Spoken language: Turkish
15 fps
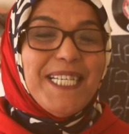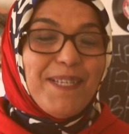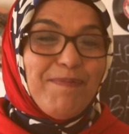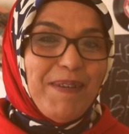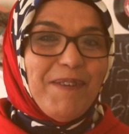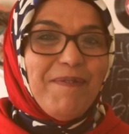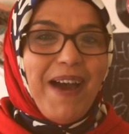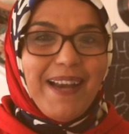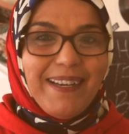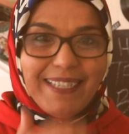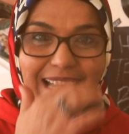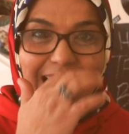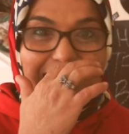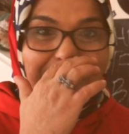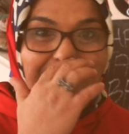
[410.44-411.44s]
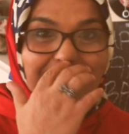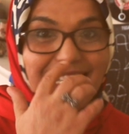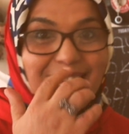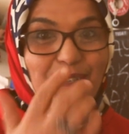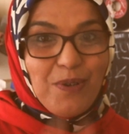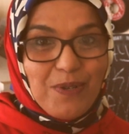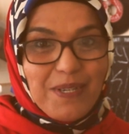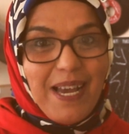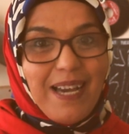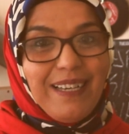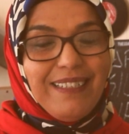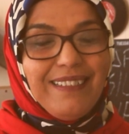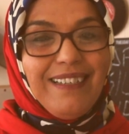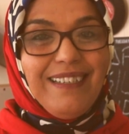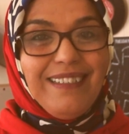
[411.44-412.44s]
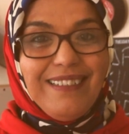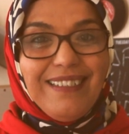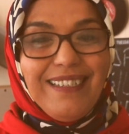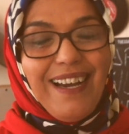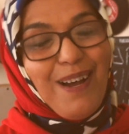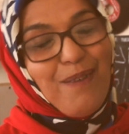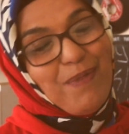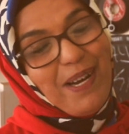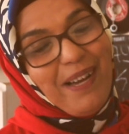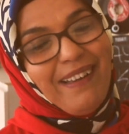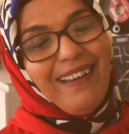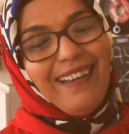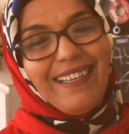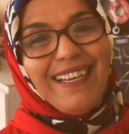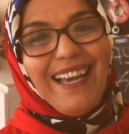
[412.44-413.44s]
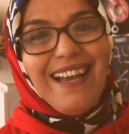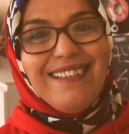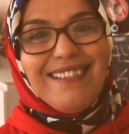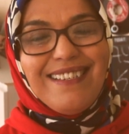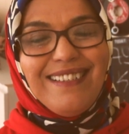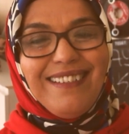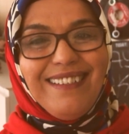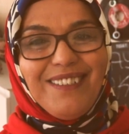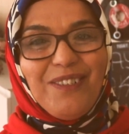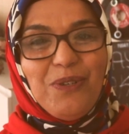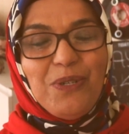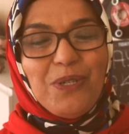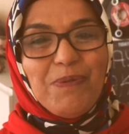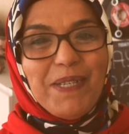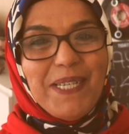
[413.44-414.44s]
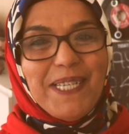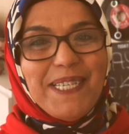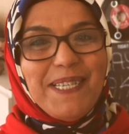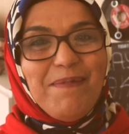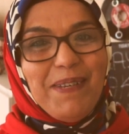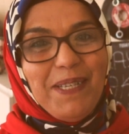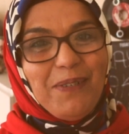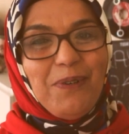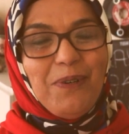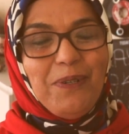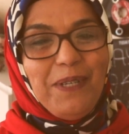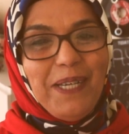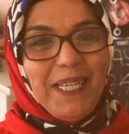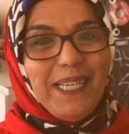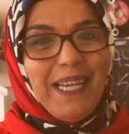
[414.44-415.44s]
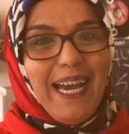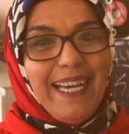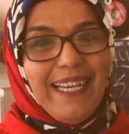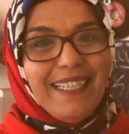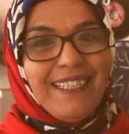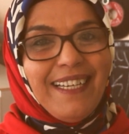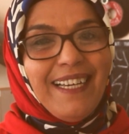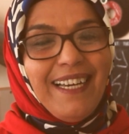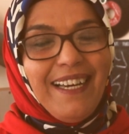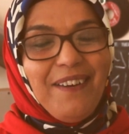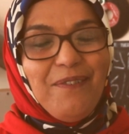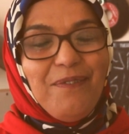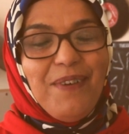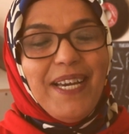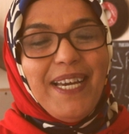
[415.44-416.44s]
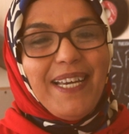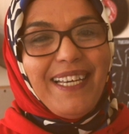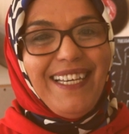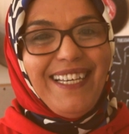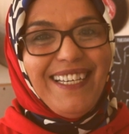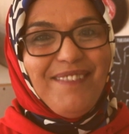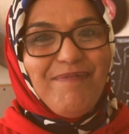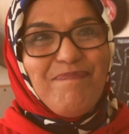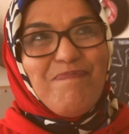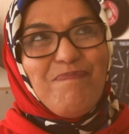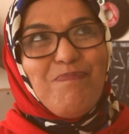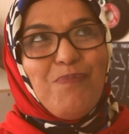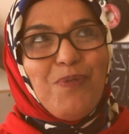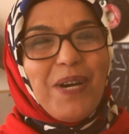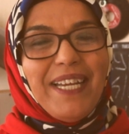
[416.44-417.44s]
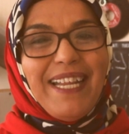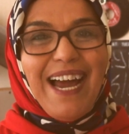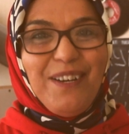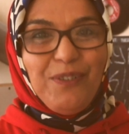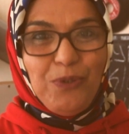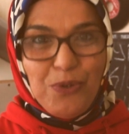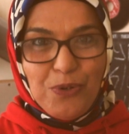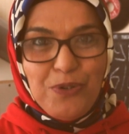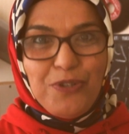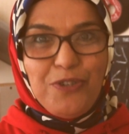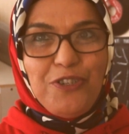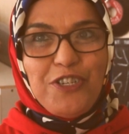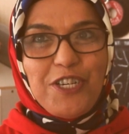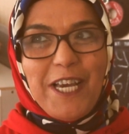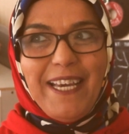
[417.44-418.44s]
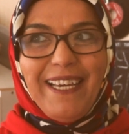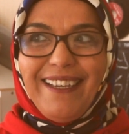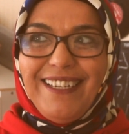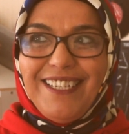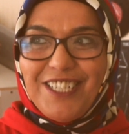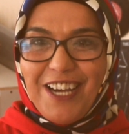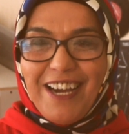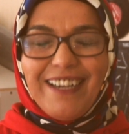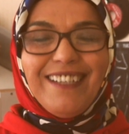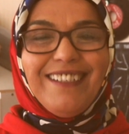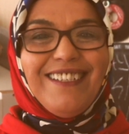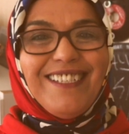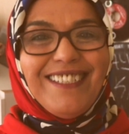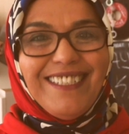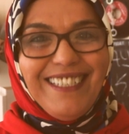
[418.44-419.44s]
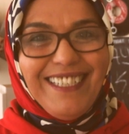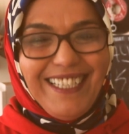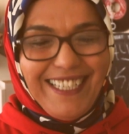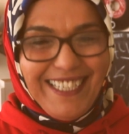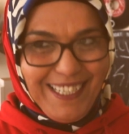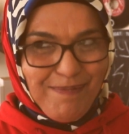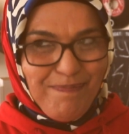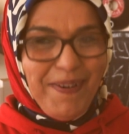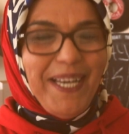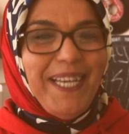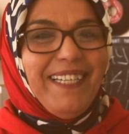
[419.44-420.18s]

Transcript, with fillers: ismini verdi. Kendisine söz hakkı tanıdık ama kendisi konuşmak istemedi konuya dair ve e, bu kadar dürüstçe iş arkadaşıyla ilgili